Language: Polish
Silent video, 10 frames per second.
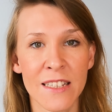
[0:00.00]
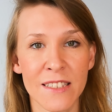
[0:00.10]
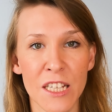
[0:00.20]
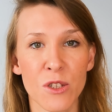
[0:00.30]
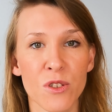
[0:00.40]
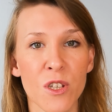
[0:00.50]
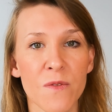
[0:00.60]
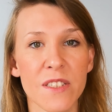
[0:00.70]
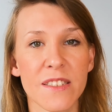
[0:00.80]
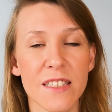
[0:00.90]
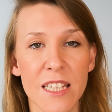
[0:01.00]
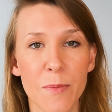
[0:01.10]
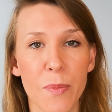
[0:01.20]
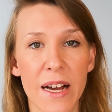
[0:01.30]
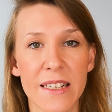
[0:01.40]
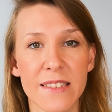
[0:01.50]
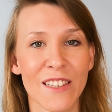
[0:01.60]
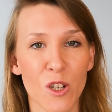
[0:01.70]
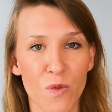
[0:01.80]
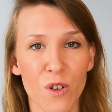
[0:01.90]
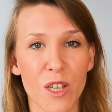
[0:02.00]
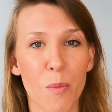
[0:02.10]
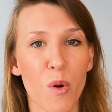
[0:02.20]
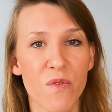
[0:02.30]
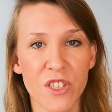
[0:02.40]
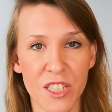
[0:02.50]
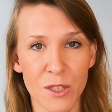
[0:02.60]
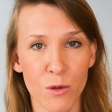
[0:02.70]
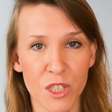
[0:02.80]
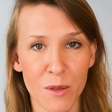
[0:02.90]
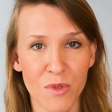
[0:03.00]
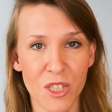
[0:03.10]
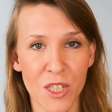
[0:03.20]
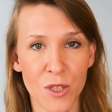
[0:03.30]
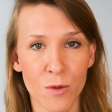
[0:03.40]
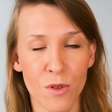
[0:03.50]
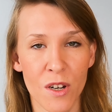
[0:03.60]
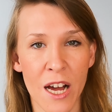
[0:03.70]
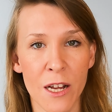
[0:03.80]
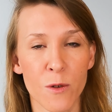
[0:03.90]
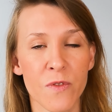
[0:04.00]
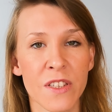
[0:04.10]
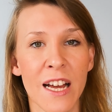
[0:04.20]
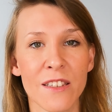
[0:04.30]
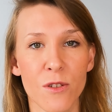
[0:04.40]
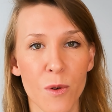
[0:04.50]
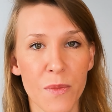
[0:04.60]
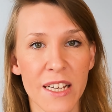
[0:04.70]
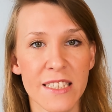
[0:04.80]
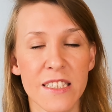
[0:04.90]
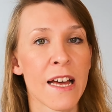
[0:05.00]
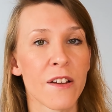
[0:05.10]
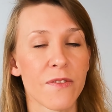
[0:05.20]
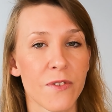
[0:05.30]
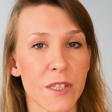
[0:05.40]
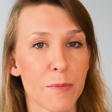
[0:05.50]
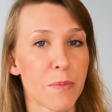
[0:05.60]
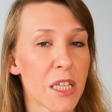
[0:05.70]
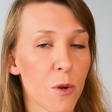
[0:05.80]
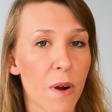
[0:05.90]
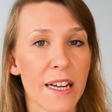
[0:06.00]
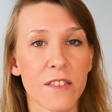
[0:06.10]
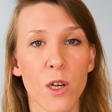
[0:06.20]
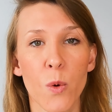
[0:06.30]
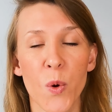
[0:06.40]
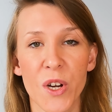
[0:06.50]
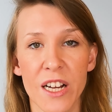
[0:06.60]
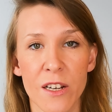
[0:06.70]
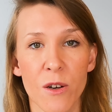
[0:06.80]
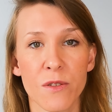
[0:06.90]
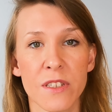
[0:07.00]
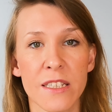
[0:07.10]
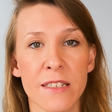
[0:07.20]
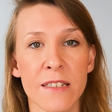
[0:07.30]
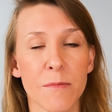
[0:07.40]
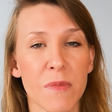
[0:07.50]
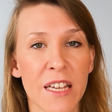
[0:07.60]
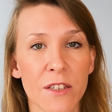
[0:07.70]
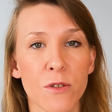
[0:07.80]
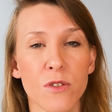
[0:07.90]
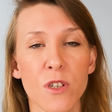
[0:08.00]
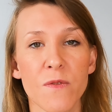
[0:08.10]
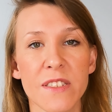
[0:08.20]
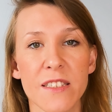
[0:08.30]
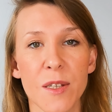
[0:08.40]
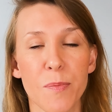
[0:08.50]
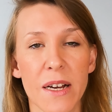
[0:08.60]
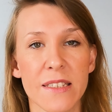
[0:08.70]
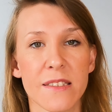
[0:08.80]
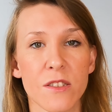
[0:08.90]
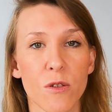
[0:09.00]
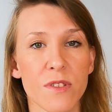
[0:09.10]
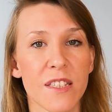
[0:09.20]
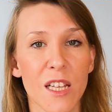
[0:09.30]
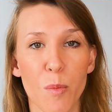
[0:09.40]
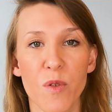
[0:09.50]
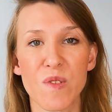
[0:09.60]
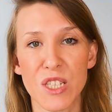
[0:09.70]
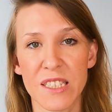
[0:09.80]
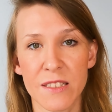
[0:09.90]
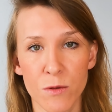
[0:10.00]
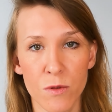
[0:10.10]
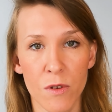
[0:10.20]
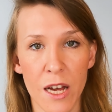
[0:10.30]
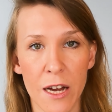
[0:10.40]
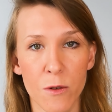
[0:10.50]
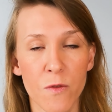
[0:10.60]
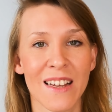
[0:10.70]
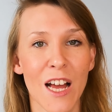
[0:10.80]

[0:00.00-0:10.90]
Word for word: za jednodniowy ski pass to kwota powyżej 180 dolarów, natomiast w Big White koło Kelony jednodniowy ski pass to cena powyżej 100 dolarów.